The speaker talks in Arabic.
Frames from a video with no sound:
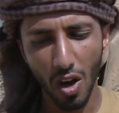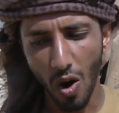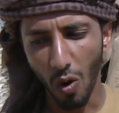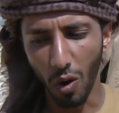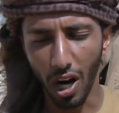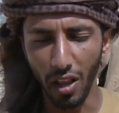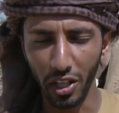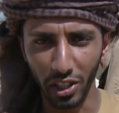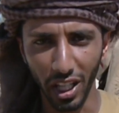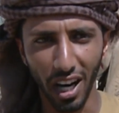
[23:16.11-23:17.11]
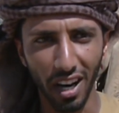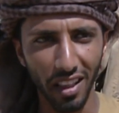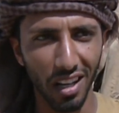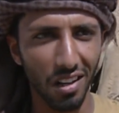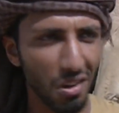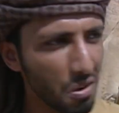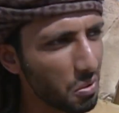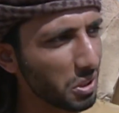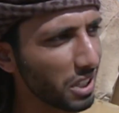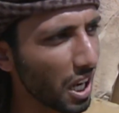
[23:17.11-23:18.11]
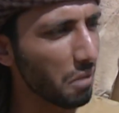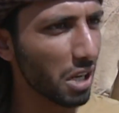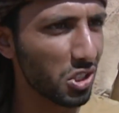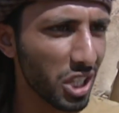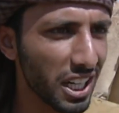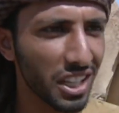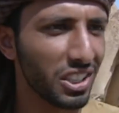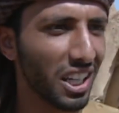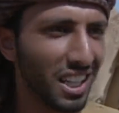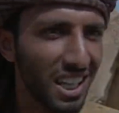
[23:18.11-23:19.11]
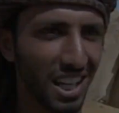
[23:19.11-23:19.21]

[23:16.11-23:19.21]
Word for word: وهذا يشل هذا وان شاء الله مقزرينها ان شاء الله